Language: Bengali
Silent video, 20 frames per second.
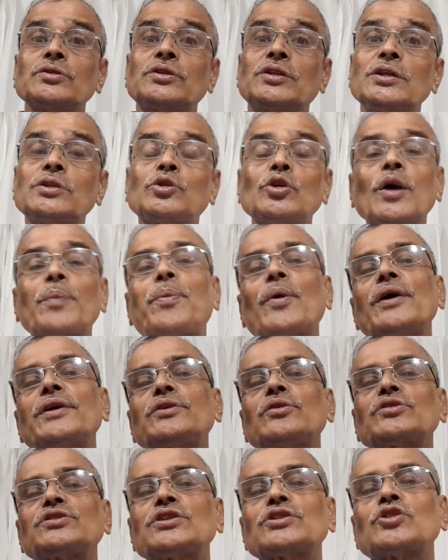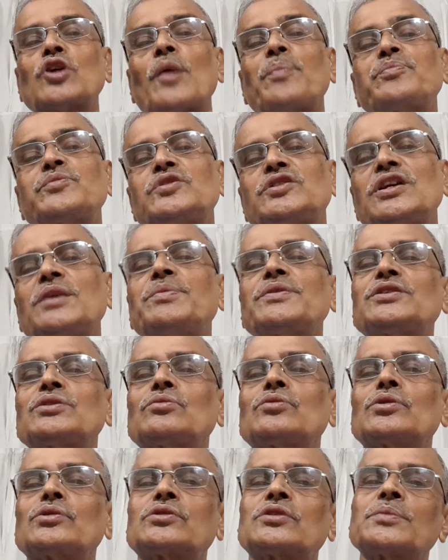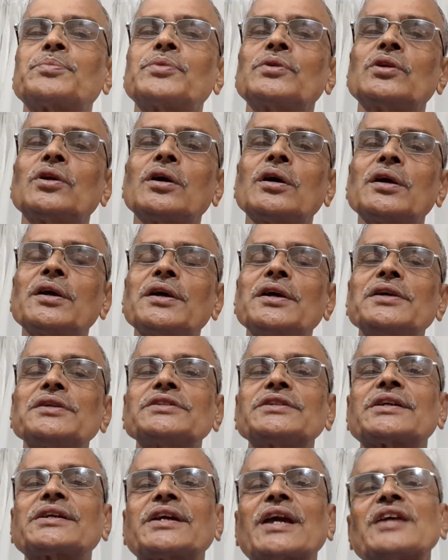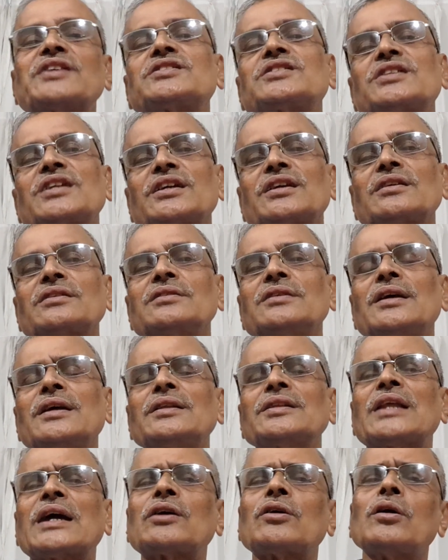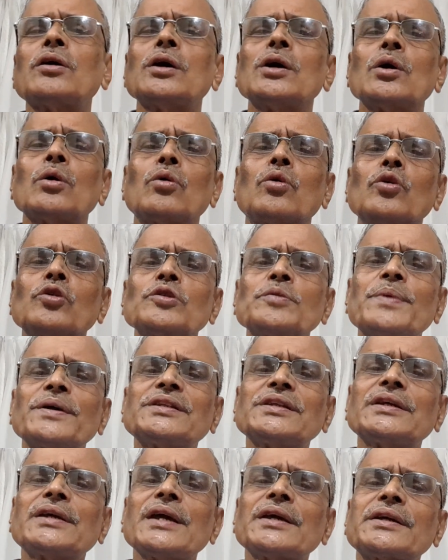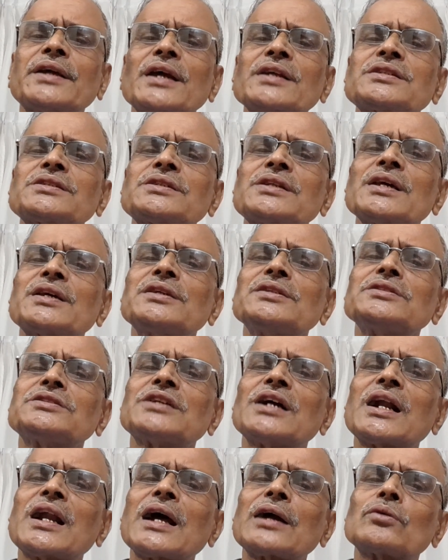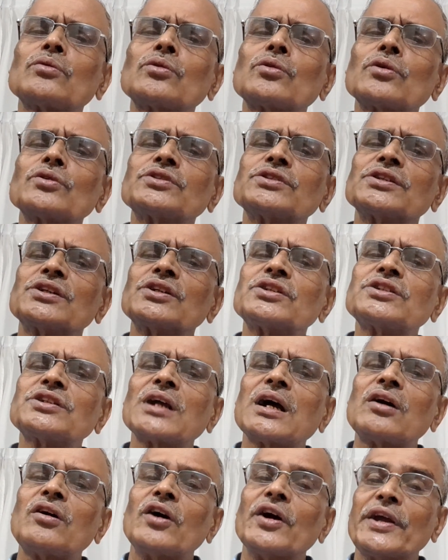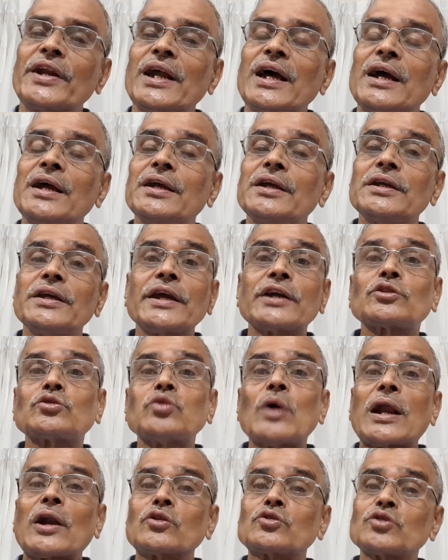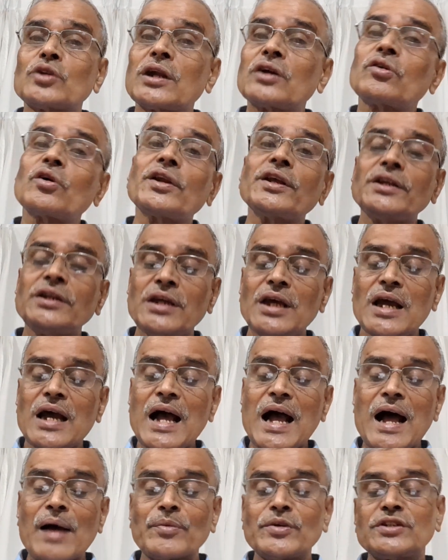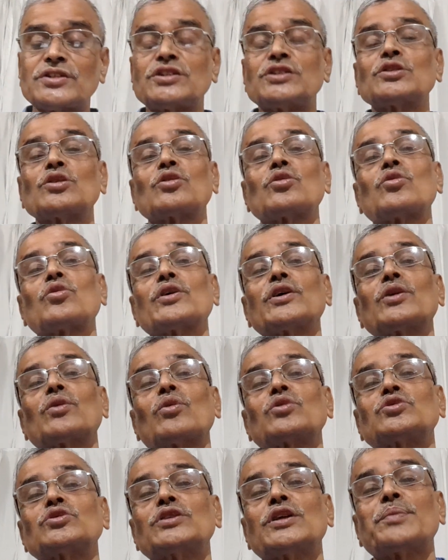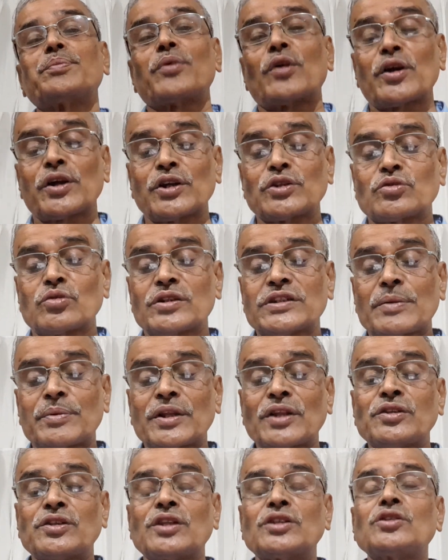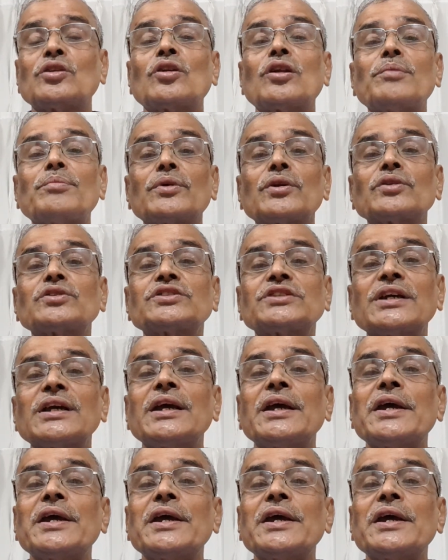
দ্বিতীয় পয়েন্ট হচ্ছে সবচেয়ে বেশি গুরুত্বপূর্ণ যে কেস টেকিং দেখো হোমিওপ্যাথিকে কেস টেকিং ছাড়া কোনো চিকিৎসা হয় না একটু আলোচনা করি আমি চির রোগের ওষুধের প্রয়োগে চলে যাবো দ্বিতীয় নম্বর হচ্ছে